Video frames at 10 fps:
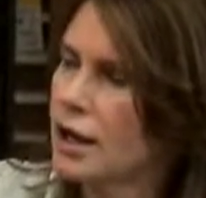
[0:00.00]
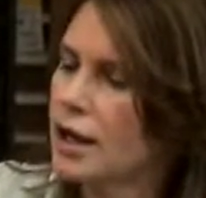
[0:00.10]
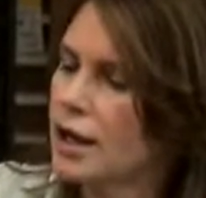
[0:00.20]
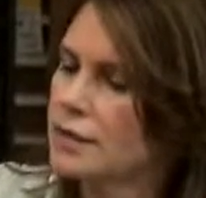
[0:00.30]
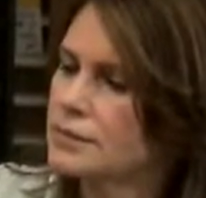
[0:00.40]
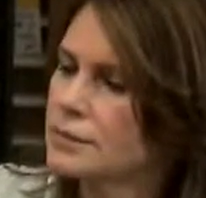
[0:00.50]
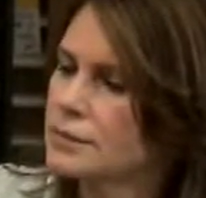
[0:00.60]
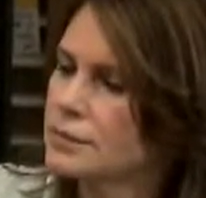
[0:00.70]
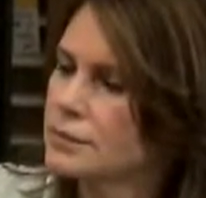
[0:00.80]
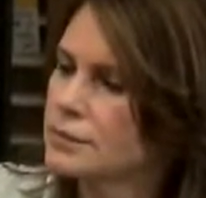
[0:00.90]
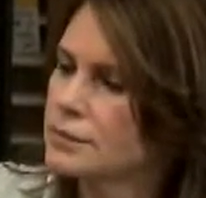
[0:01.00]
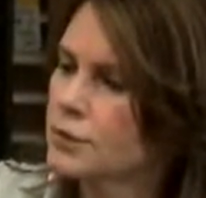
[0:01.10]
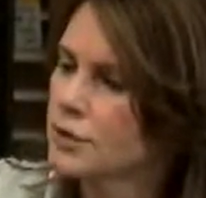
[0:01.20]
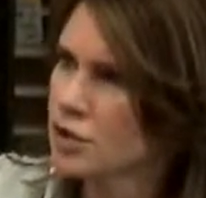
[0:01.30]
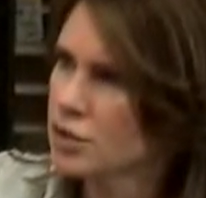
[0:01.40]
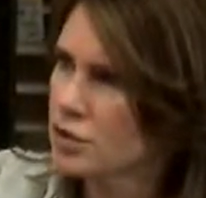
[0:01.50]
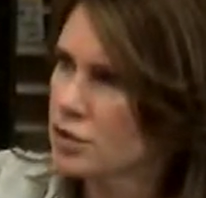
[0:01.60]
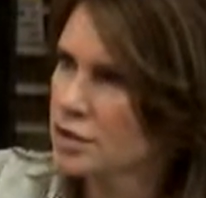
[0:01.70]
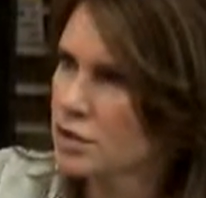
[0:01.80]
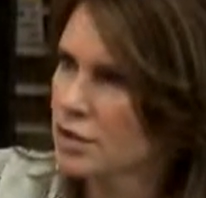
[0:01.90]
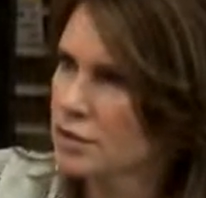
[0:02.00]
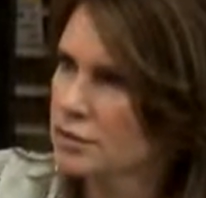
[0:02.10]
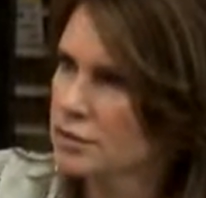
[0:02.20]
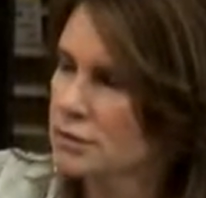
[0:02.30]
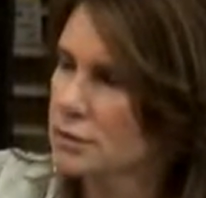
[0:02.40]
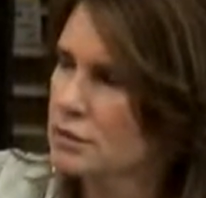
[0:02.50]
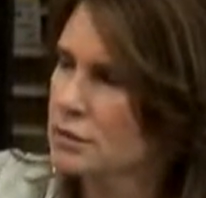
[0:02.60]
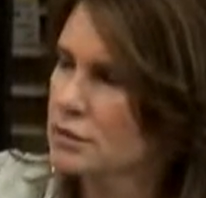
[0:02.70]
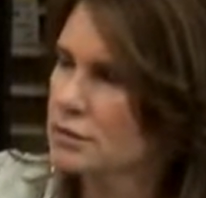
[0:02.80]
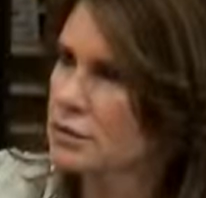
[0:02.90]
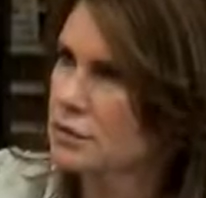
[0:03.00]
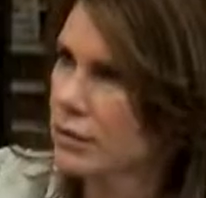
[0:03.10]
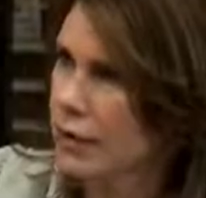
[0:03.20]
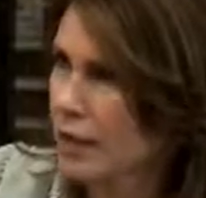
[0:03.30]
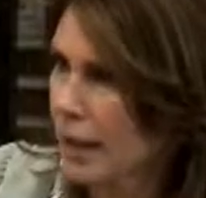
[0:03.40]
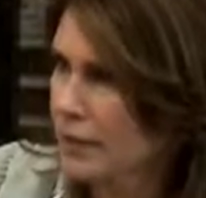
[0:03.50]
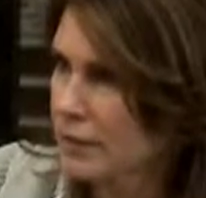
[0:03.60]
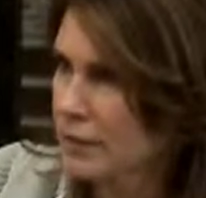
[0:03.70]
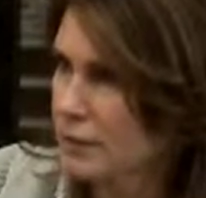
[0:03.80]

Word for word: um, ponieważ reszta jest, są reklamy.